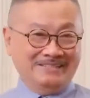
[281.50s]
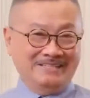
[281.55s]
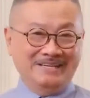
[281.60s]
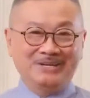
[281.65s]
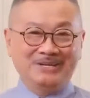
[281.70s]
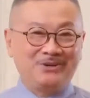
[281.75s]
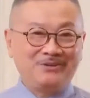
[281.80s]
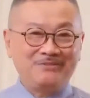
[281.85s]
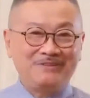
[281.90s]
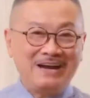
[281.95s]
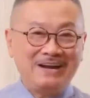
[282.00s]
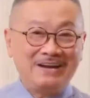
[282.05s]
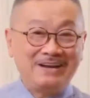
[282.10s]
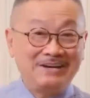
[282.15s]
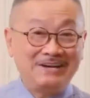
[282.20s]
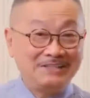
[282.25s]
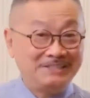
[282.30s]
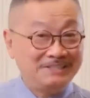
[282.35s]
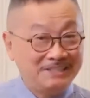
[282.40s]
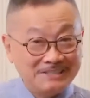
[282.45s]
Xin có vài
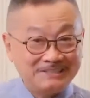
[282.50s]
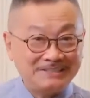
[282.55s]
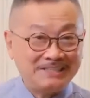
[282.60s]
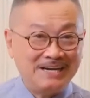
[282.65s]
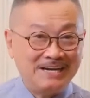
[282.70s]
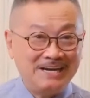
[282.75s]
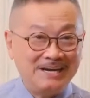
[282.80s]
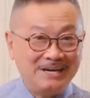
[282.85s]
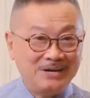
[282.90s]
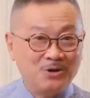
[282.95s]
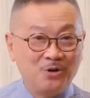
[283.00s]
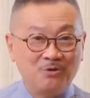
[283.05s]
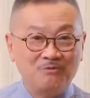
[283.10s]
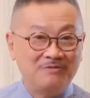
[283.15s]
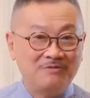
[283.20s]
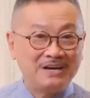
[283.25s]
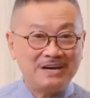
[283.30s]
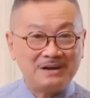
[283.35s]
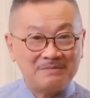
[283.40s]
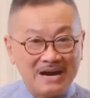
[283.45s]
lời chia sẻ
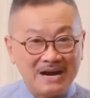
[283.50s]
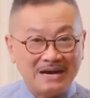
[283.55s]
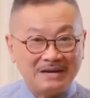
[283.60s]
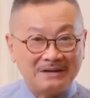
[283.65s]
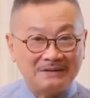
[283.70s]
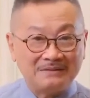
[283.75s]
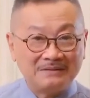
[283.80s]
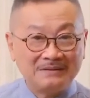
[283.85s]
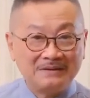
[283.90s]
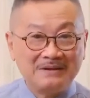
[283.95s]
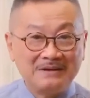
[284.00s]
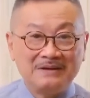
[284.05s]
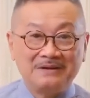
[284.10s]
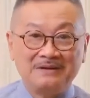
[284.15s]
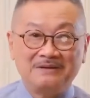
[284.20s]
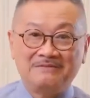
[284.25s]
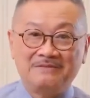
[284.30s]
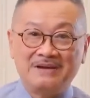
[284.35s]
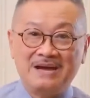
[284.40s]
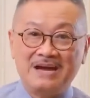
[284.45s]
cùng với các bạn
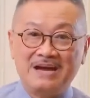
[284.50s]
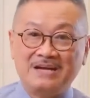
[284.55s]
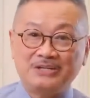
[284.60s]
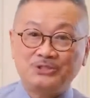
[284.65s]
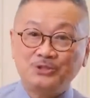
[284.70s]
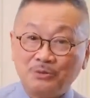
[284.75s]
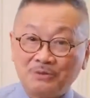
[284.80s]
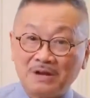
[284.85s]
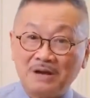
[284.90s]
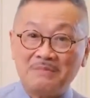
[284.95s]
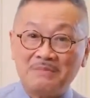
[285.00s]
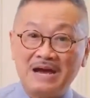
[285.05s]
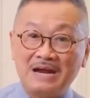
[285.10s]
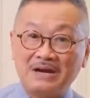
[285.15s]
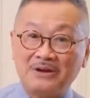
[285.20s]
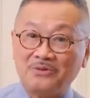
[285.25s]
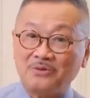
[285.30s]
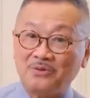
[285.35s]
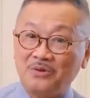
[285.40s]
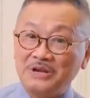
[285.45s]
và chúc các
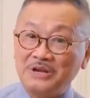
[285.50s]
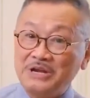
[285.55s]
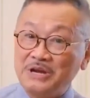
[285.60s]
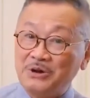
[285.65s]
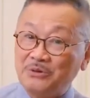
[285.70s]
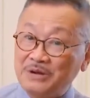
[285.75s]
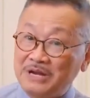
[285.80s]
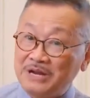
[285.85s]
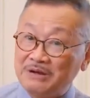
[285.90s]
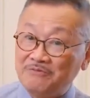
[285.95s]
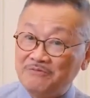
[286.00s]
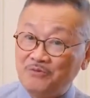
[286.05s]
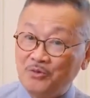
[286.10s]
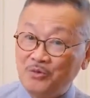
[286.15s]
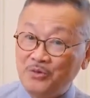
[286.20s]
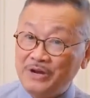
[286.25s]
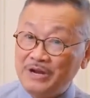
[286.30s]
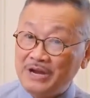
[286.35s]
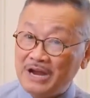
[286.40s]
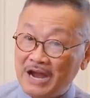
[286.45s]
bạn có nhiều niềm
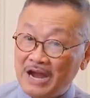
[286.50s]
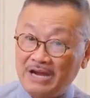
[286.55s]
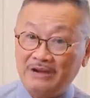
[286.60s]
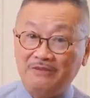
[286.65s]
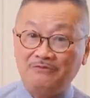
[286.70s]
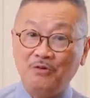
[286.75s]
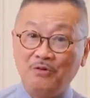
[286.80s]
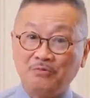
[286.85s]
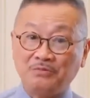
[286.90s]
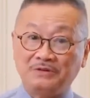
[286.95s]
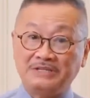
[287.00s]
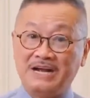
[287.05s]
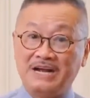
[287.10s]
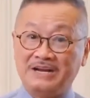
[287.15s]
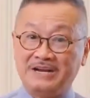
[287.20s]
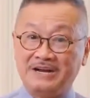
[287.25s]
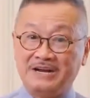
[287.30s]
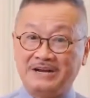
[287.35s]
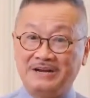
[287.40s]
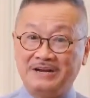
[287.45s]
vui, hạnh phúc
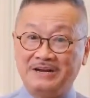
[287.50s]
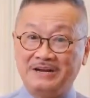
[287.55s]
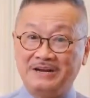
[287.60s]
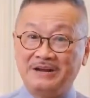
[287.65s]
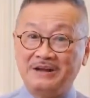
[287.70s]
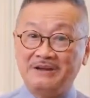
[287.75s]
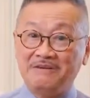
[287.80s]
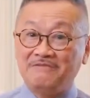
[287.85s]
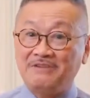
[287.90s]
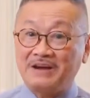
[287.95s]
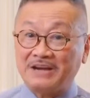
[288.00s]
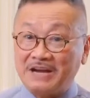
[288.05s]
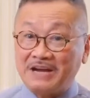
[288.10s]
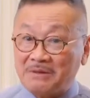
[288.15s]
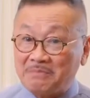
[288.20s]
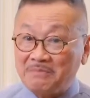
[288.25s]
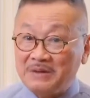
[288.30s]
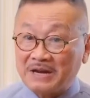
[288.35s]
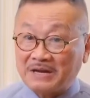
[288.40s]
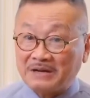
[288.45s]
tràn đầy và
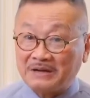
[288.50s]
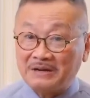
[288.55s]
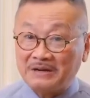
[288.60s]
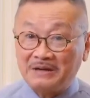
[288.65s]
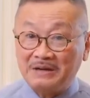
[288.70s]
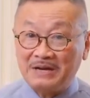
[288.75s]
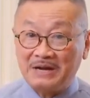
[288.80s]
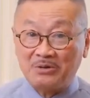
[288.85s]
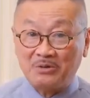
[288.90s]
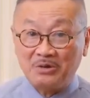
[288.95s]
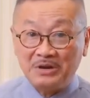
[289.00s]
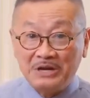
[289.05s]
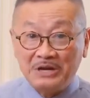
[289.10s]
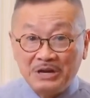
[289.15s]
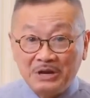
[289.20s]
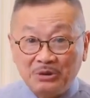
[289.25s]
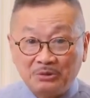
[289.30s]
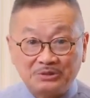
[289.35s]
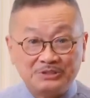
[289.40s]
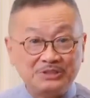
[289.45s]
đặc biệt là có
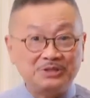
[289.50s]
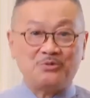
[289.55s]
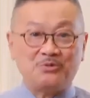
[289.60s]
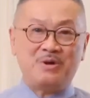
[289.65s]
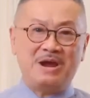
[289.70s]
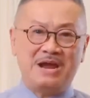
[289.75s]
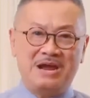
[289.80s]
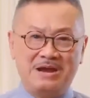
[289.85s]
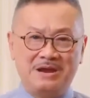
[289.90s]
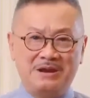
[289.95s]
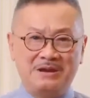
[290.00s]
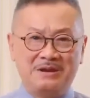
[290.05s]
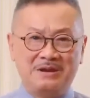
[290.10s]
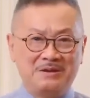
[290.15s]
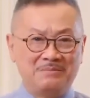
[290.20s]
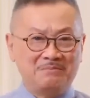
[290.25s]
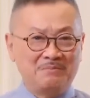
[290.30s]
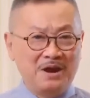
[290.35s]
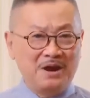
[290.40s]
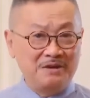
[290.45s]
nhiều sức khỏe
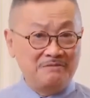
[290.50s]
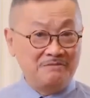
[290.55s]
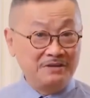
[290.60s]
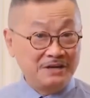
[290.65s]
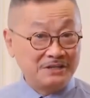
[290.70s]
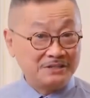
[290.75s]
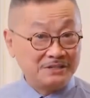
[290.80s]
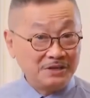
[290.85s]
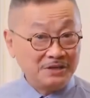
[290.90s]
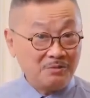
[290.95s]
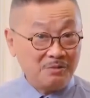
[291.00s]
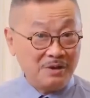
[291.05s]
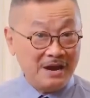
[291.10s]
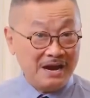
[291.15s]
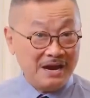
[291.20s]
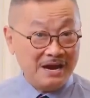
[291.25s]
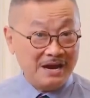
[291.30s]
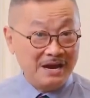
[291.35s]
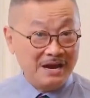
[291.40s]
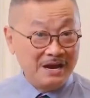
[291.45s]
bởi vì sức
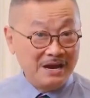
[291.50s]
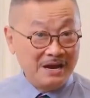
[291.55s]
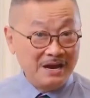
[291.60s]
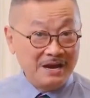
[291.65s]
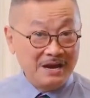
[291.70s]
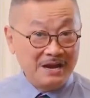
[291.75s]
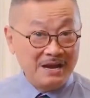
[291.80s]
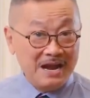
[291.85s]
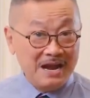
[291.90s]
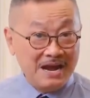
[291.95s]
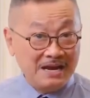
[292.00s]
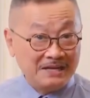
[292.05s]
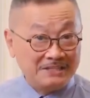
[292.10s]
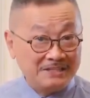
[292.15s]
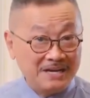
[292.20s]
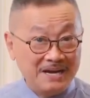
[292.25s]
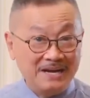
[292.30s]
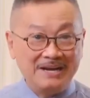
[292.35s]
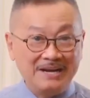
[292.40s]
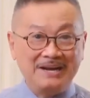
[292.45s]
khỏe là
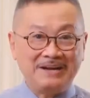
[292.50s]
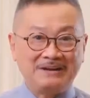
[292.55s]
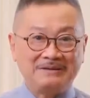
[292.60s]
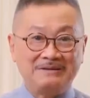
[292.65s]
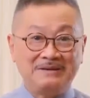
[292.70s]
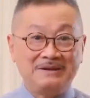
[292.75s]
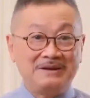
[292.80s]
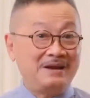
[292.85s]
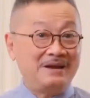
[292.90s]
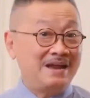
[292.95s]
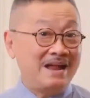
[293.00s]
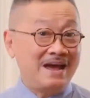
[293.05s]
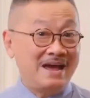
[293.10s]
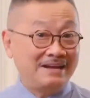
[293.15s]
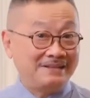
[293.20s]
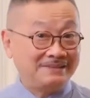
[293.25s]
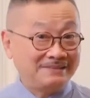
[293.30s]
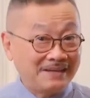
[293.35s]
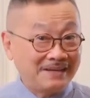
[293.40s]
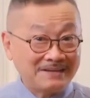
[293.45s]
trên hết
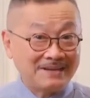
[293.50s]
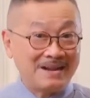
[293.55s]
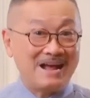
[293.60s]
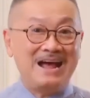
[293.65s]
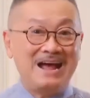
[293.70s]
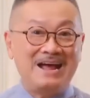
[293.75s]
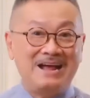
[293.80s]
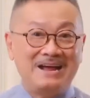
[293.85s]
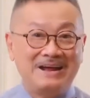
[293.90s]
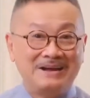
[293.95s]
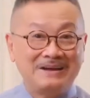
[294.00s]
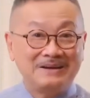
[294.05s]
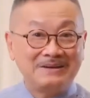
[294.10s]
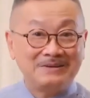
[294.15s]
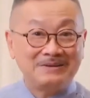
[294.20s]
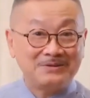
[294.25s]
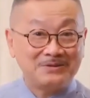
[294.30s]
là tất cả